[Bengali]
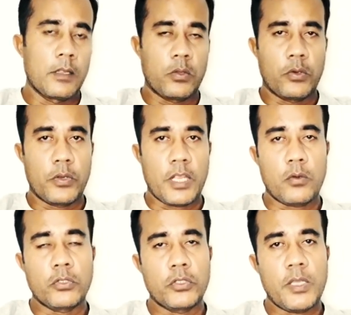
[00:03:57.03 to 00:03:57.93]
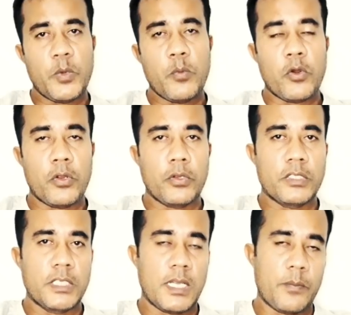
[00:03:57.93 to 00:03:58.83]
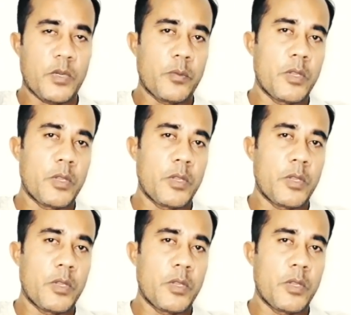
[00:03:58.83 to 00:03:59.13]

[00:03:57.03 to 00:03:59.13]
তো এখন যদি আপনি মনে করেন যেন আপনার